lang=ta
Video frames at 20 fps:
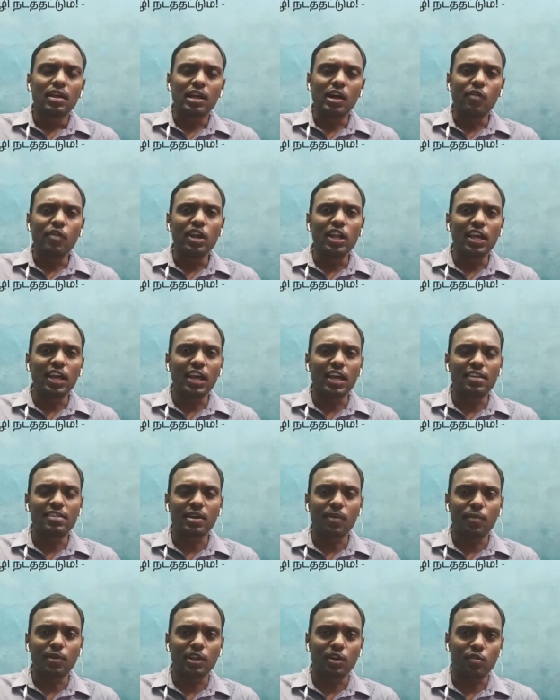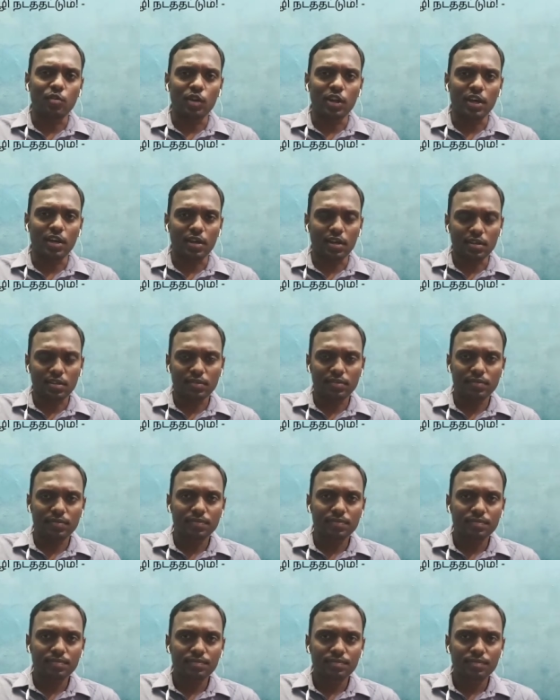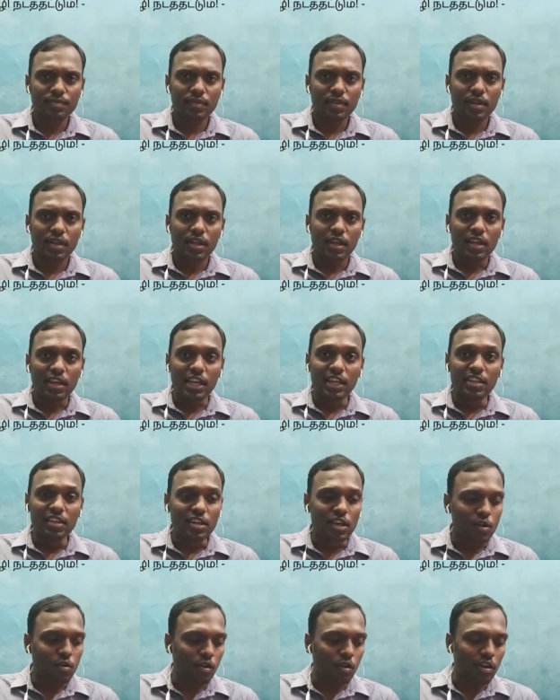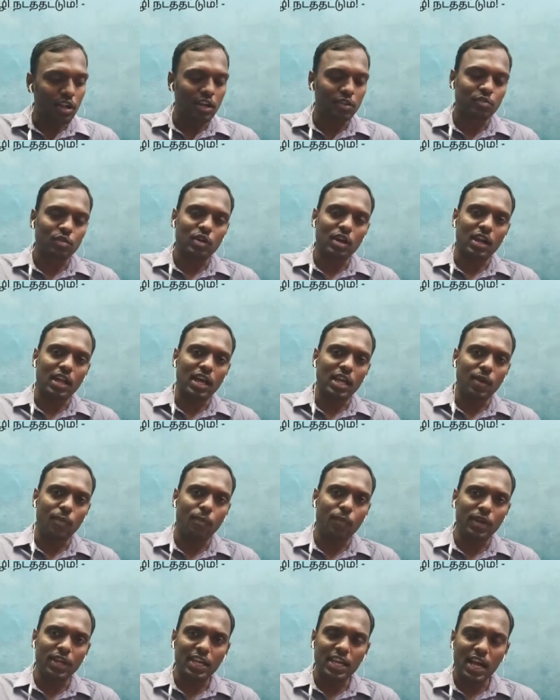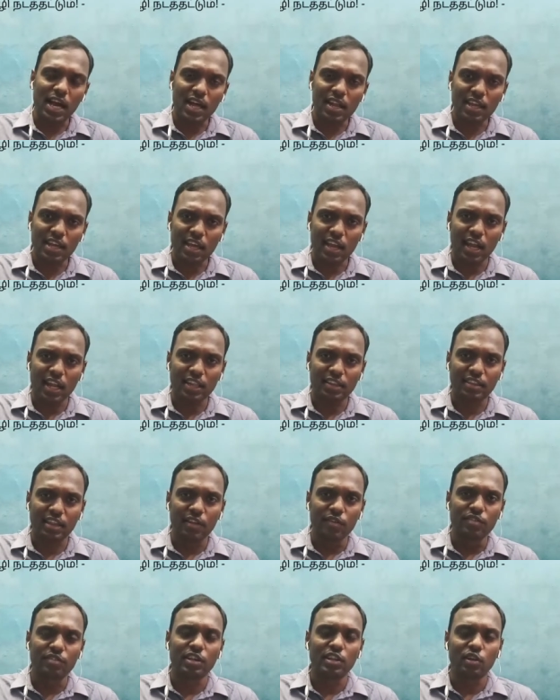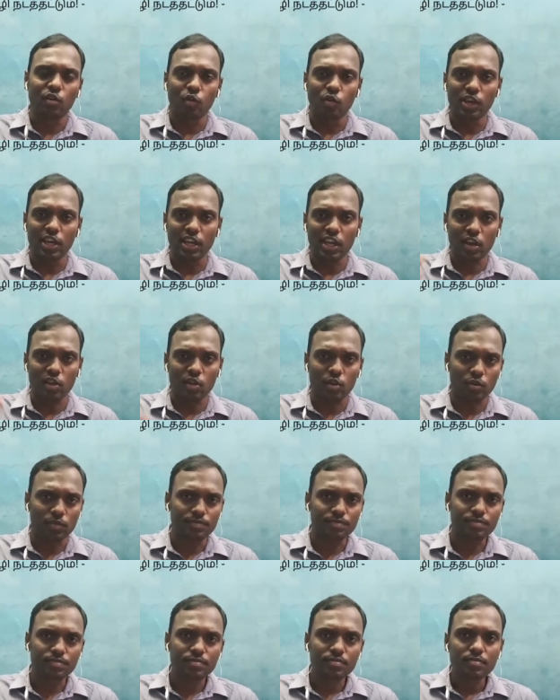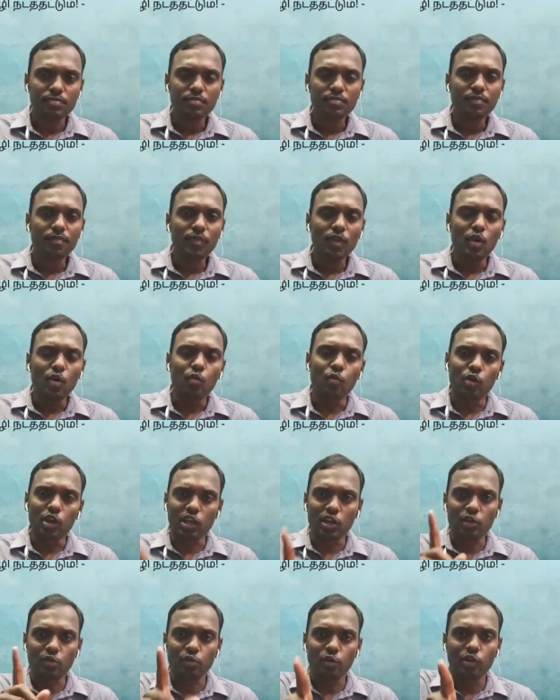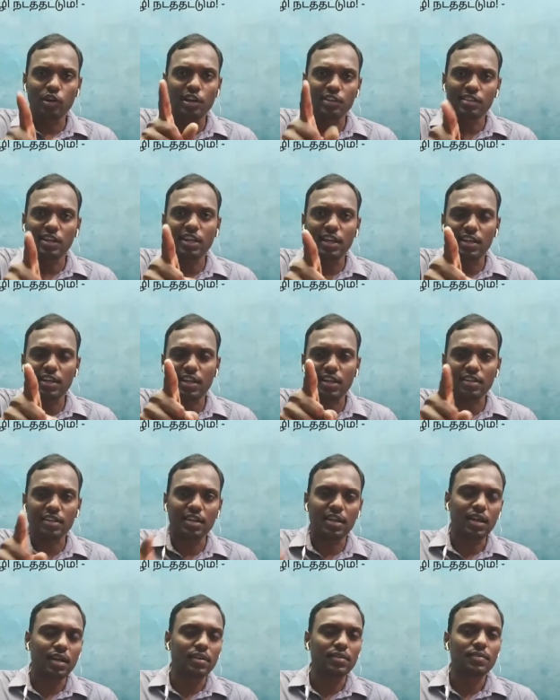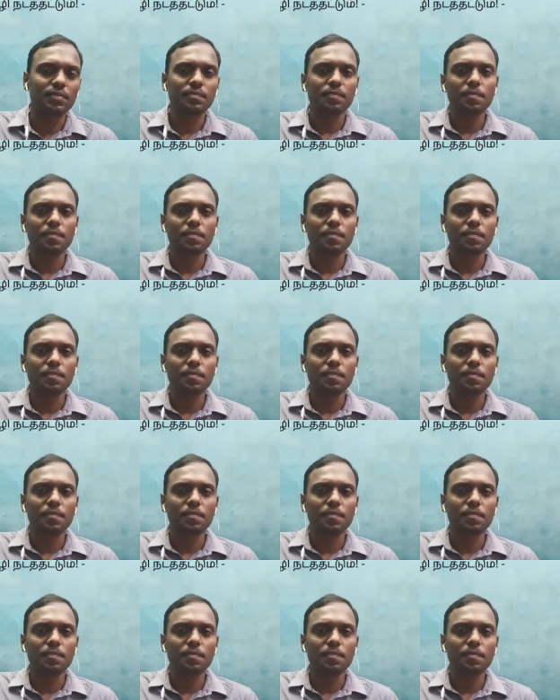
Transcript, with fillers: கௌரி லிங்கேஷ் அப்படி தான் கொண்டாங்க எதுக்கு கொள்கிறான்னு சொன்னான்னா இப்படி யாரை யாரை தெரிவு செய்து கொள்கிறாயோ உனக்கு சொர்க்கத்தில் இடம் இருக்குதுங்கிறான்